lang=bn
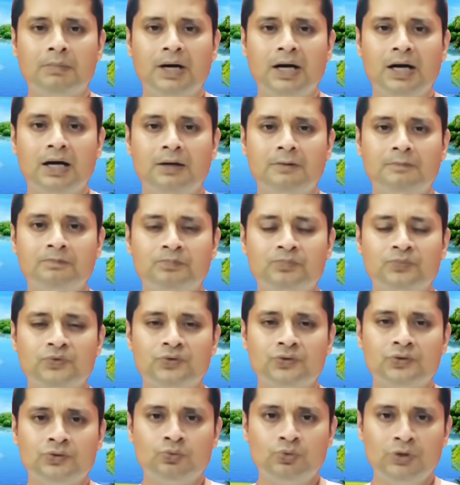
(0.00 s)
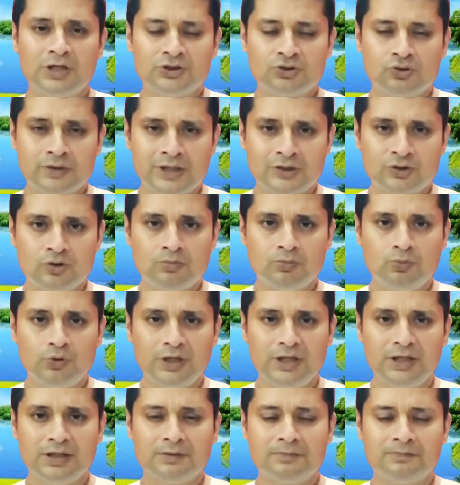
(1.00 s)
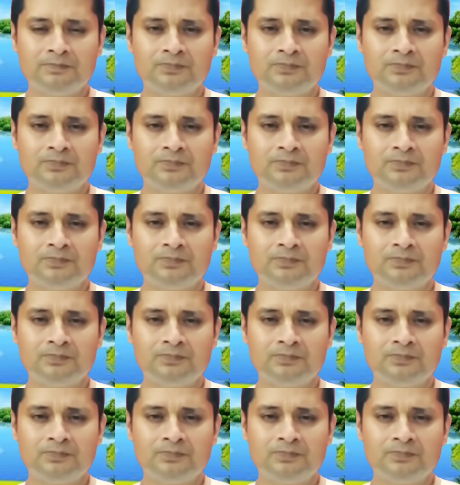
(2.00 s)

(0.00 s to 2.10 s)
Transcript: বা দুধের সঙ্গে একটু মুড়ি